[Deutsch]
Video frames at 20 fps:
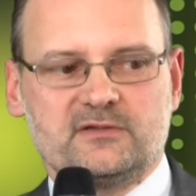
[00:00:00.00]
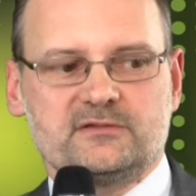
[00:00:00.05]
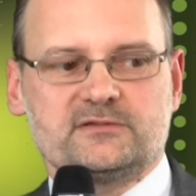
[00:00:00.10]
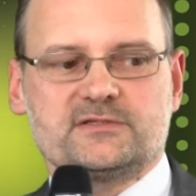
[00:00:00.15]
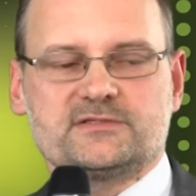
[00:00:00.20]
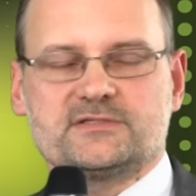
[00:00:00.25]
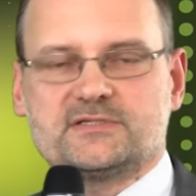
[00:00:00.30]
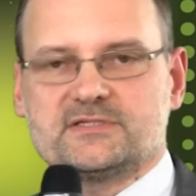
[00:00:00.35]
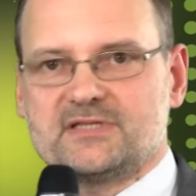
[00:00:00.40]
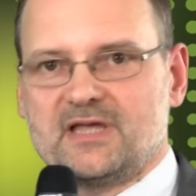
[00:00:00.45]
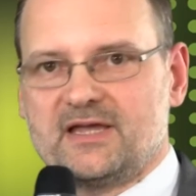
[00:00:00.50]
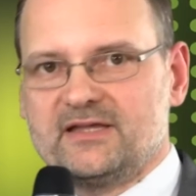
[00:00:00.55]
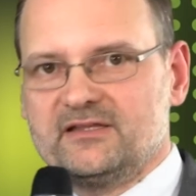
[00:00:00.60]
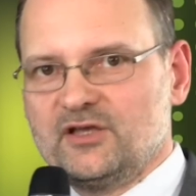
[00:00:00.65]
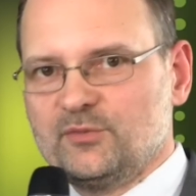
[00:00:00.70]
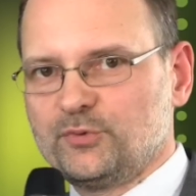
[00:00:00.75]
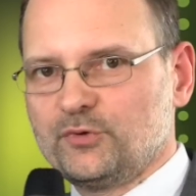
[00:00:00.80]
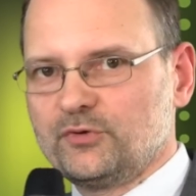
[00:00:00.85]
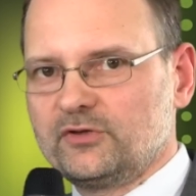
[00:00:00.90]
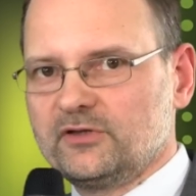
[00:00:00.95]
Das Design
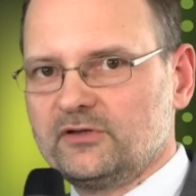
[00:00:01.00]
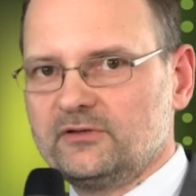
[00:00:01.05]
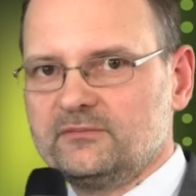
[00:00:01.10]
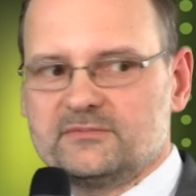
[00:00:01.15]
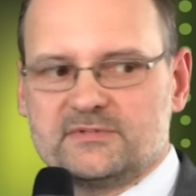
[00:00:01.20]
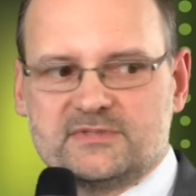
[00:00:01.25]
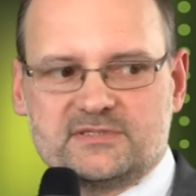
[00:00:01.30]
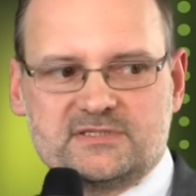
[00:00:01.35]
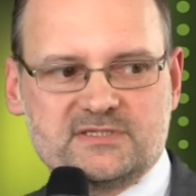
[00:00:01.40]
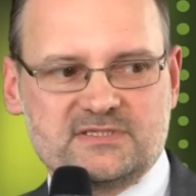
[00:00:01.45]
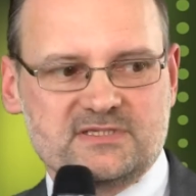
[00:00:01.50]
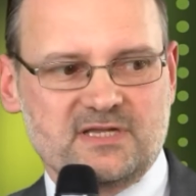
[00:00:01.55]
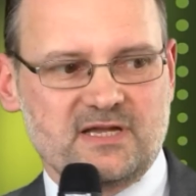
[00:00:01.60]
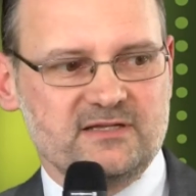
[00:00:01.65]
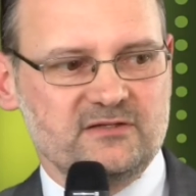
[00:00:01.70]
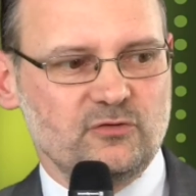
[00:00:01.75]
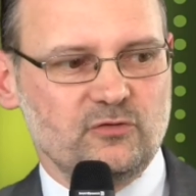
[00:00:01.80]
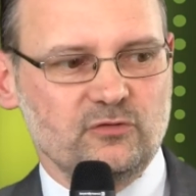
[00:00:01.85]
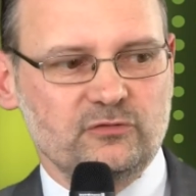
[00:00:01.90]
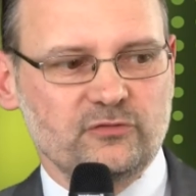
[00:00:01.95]
der Brücke, das
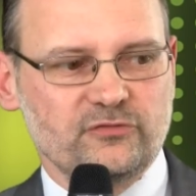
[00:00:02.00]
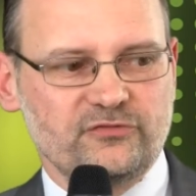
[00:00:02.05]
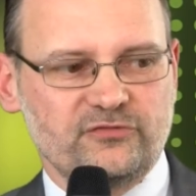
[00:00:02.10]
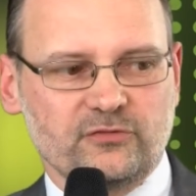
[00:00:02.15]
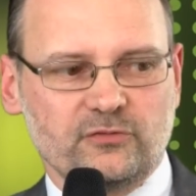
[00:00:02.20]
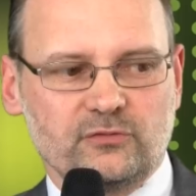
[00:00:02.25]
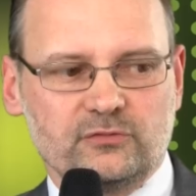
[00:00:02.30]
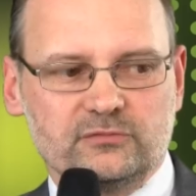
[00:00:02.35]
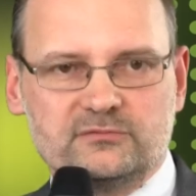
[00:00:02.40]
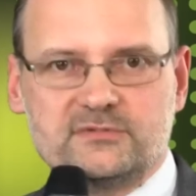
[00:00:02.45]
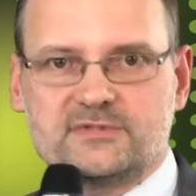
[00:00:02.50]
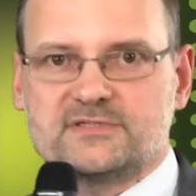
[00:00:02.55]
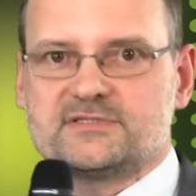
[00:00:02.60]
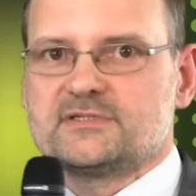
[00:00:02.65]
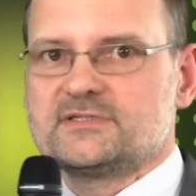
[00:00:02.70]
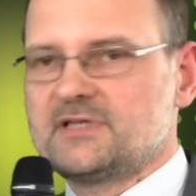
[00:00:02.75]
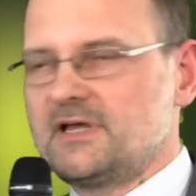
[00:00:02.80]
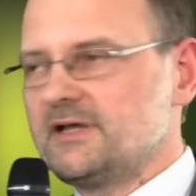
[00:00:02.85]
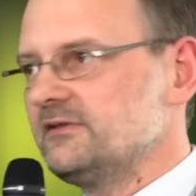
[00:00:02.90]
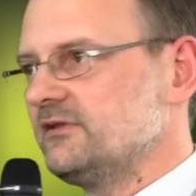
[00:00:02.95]
Design der Okklusion, das
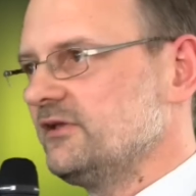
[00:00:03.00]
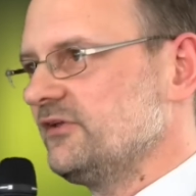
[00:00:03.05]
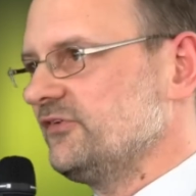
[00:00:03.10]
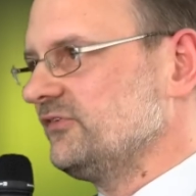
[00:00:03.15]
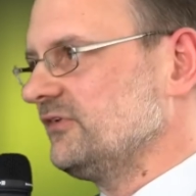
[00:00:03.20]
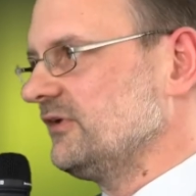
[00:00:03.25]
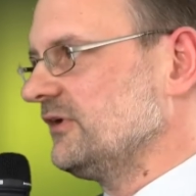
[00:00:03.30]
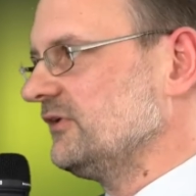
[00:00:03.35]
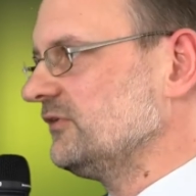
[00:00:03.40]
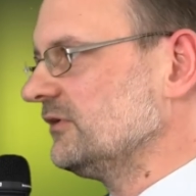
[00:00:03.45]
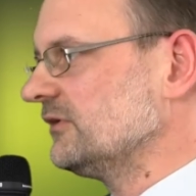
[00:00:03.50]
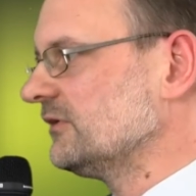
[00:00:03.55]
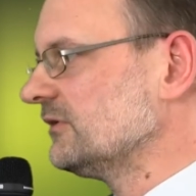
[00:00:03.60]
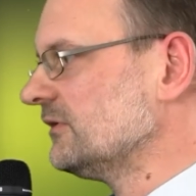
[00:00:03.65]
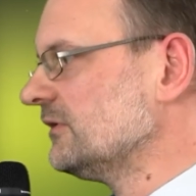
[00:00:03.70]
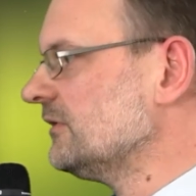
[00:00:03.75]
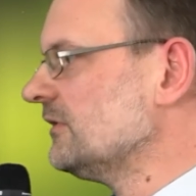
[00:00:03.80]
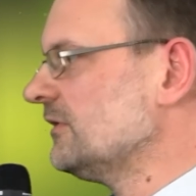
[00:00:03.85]
Design der Ästhetik